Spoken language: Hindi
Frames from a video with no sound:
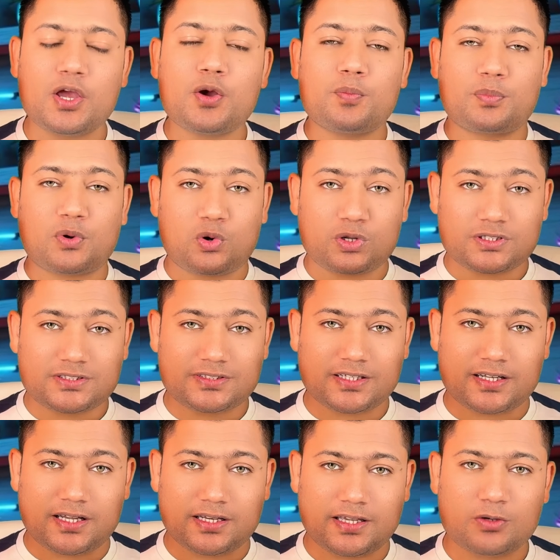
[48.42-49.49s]
प्रोडक्ट्स
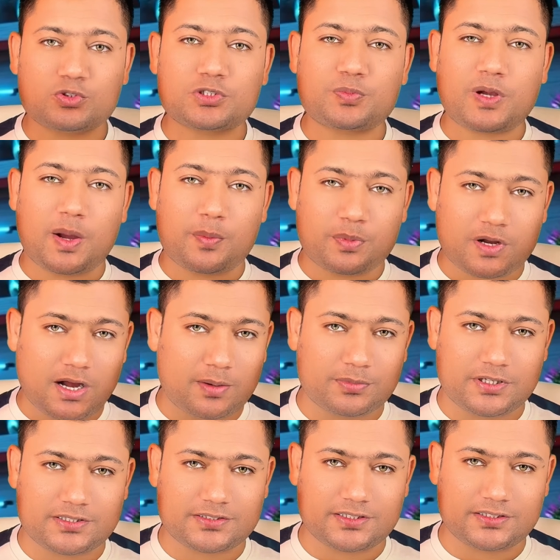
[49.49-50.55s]
निकाल के उस पर आप काम कर
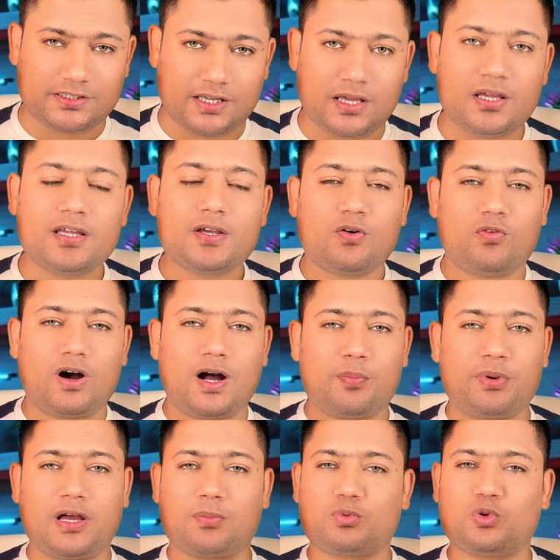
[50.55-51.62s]
सकते हैं वहाँ पर
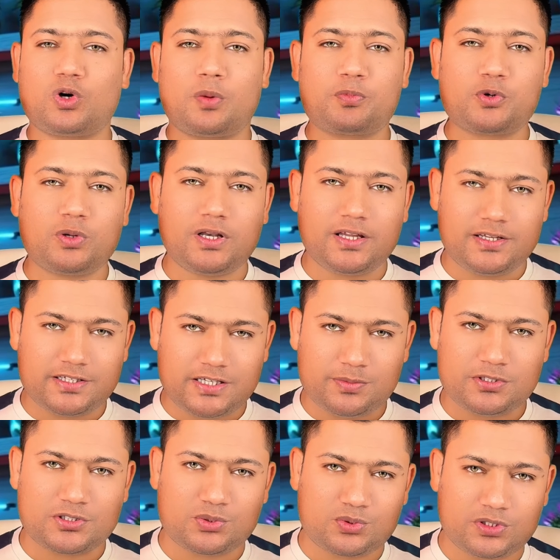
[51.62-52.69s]
आपको अप्रूवल लेने की भी
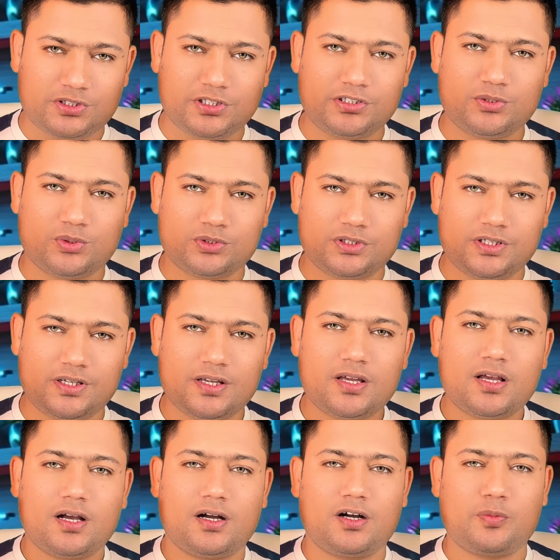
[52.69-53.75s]
ज़रूरत नहीं होती
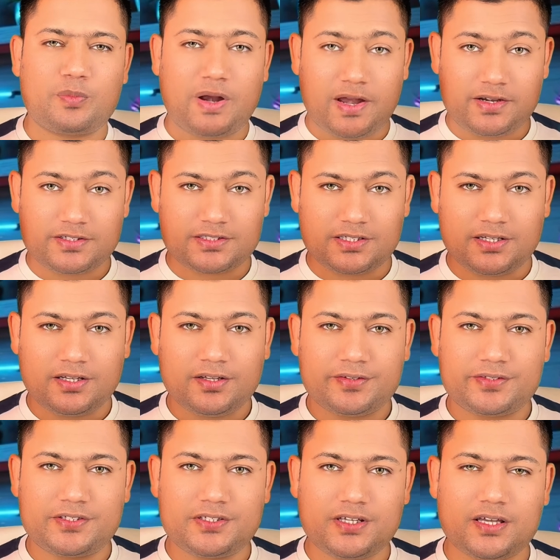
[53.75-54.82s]
ब्रांड से
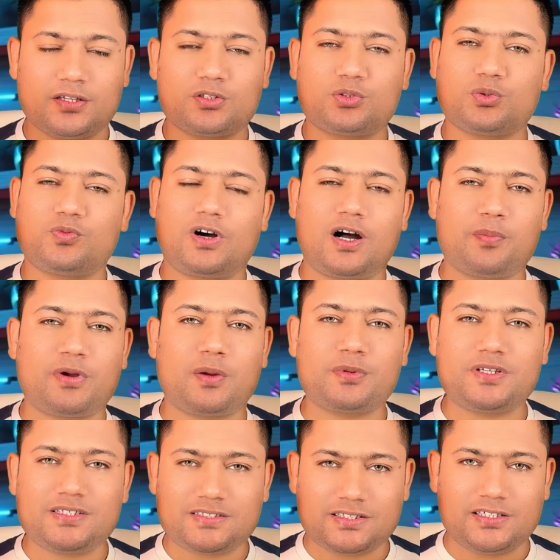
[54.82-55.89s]
ठीक है तो वहाँ पर आप
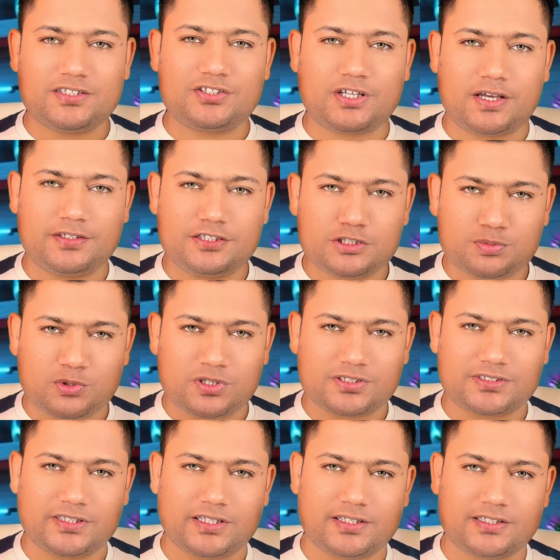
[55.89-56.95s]
ईजिली चाइनीज़ प्रोडक्ट
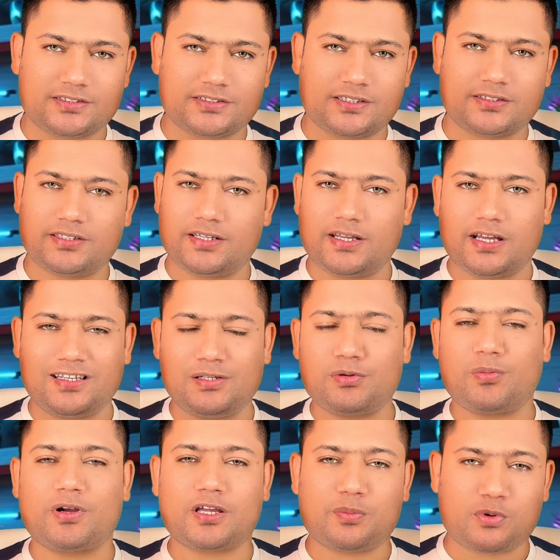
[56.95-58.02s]
सेल कर सकते हैं अली
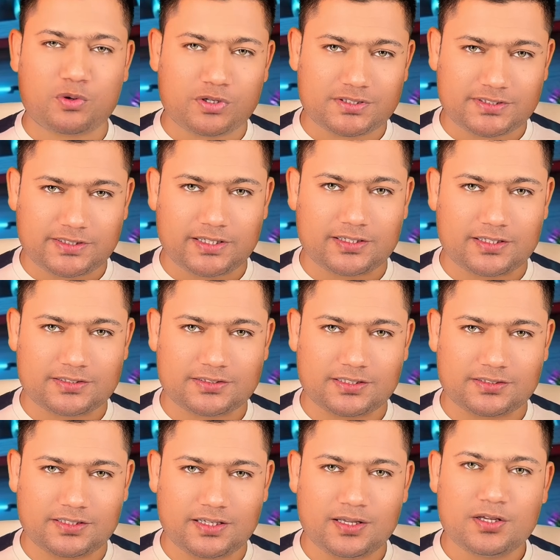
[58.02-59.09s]
के प्रोडक्ट सेल कर
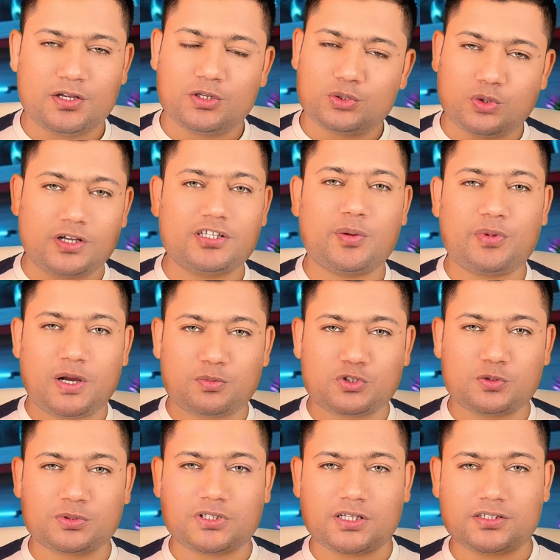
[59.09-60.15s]
सकते हैं तो आइए मैं आपको
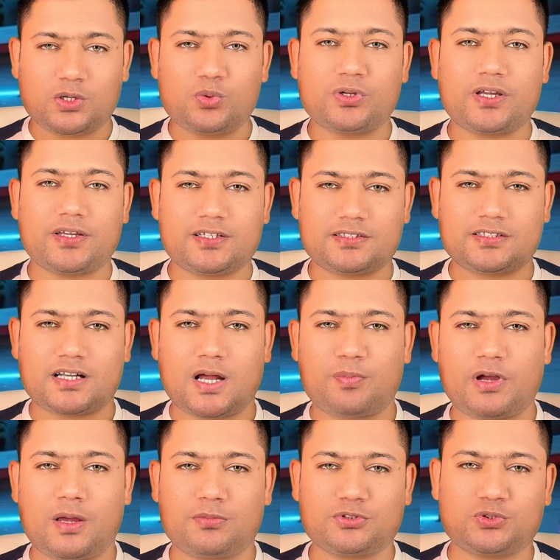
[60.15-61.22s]
बताता हूँ कि किस तरह आप
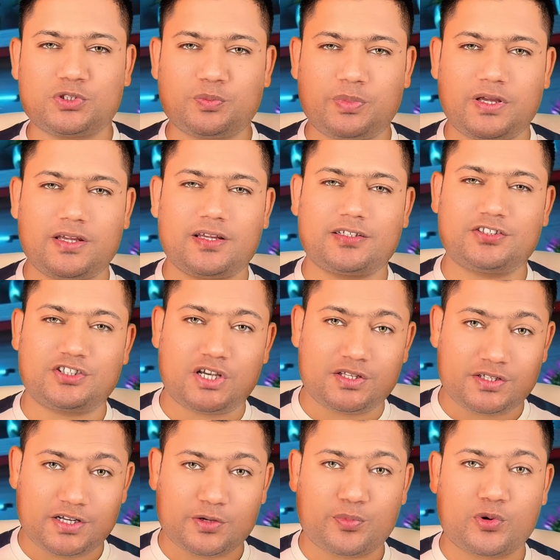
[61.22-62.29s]
अमेज़ोन पे
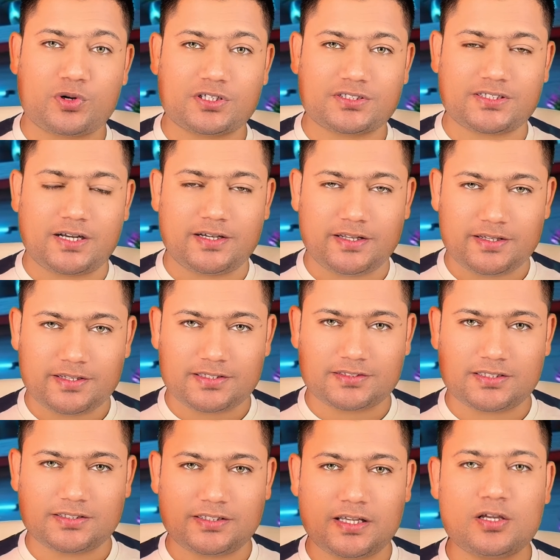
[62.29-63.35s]
जेनरिक प्रोडक्ट्स हंटिंग कर
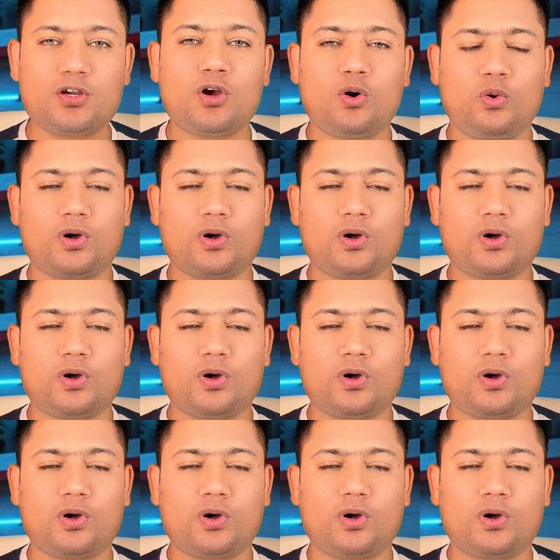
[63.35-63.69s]
सकते हैं और